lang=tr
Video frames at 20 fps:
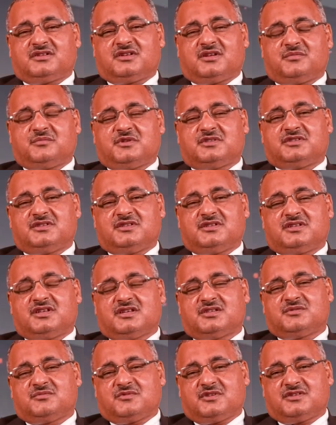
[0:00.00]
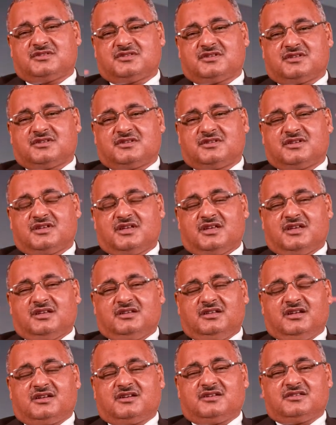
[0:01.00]
rahmetini kesmeyecek.
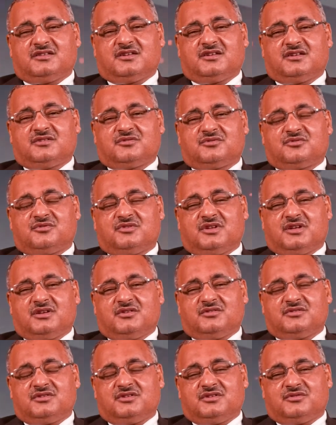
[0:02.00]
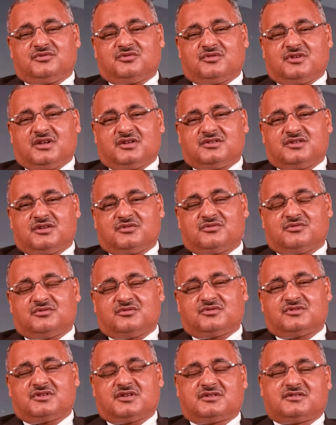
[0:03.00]
Ne kadar günah günahkar
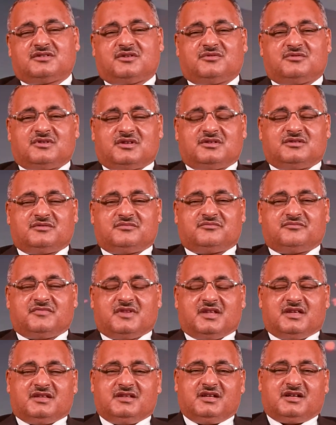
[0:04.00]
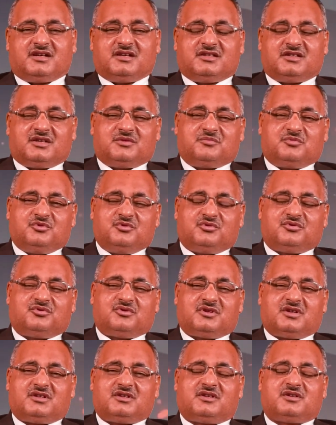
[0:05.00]
olursak da olalım, ne kadar büyük
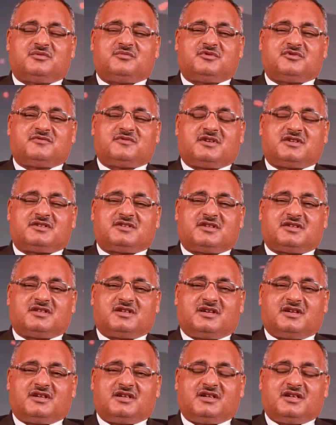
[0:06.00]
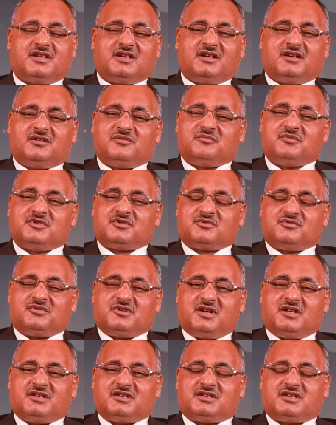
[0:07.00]
günahlarımız varsa da biz
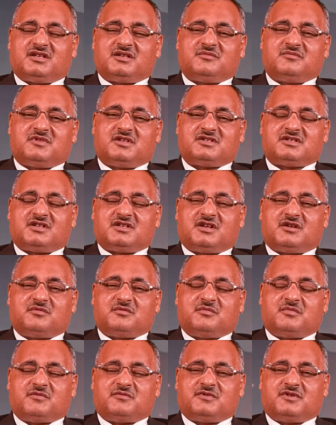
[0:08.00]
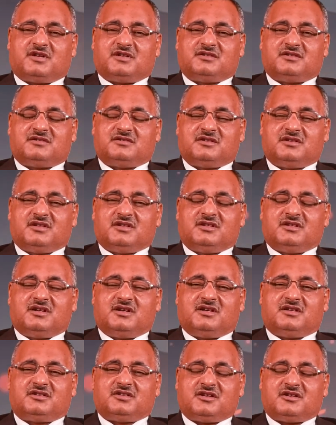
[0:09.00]
Kur'an-ı Kerim'de Cenab-ı Mevla'nın
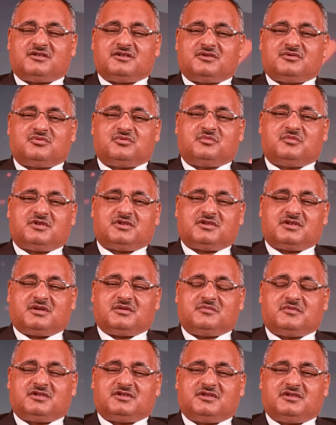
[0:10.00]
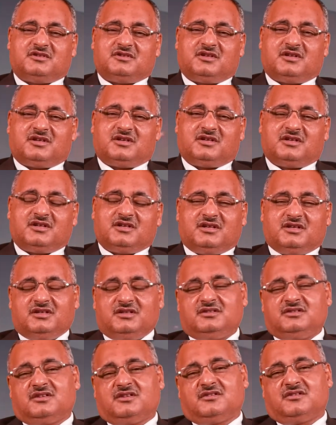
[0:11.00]
La teknetu min rahmetillah
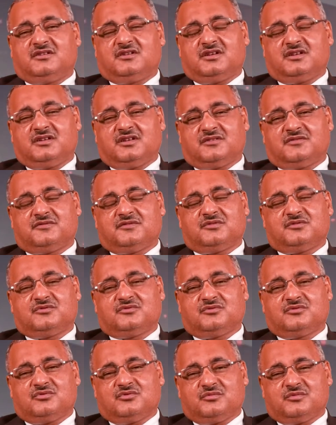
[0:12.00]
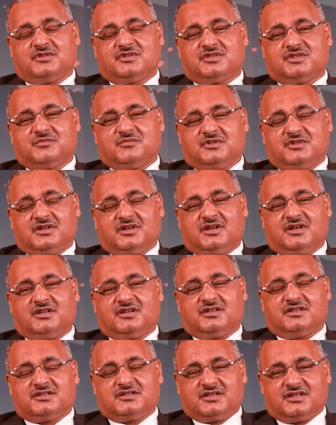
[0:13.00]
innallaha yaghfiru zunube cemia
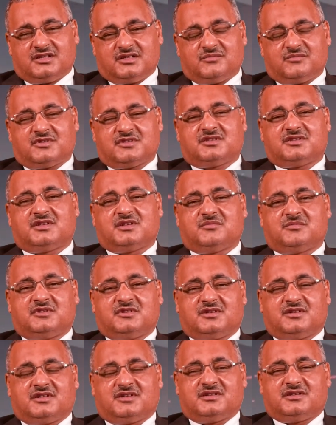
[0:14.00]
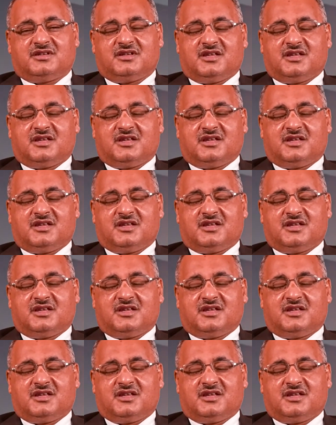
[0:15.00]
ayet-i kerimesine binaen